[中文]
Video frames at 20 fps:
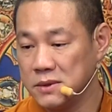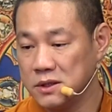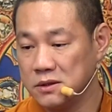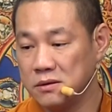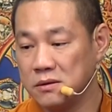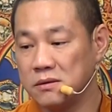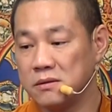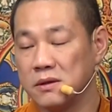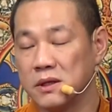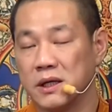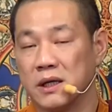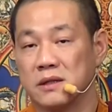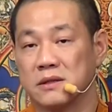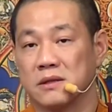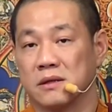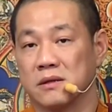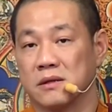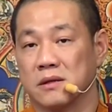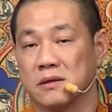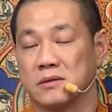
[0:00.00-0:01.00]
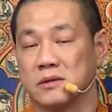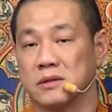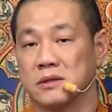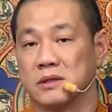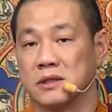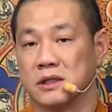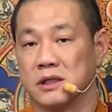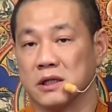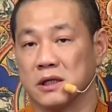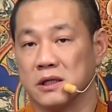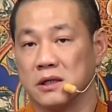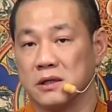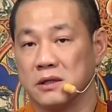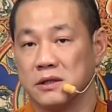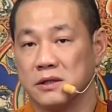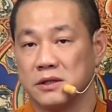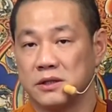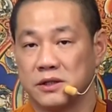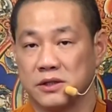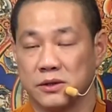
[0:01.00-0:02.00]
如果要找到自己的
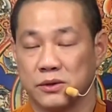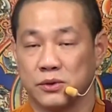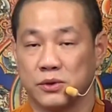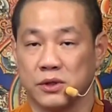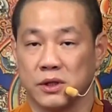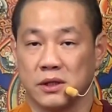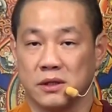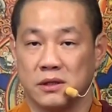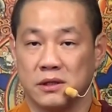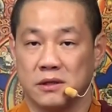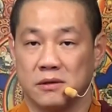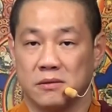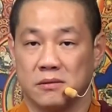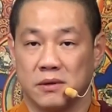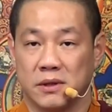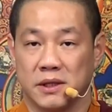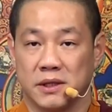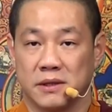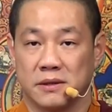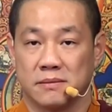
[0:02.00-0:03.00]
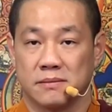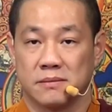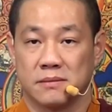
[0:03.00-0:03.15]
修学定位，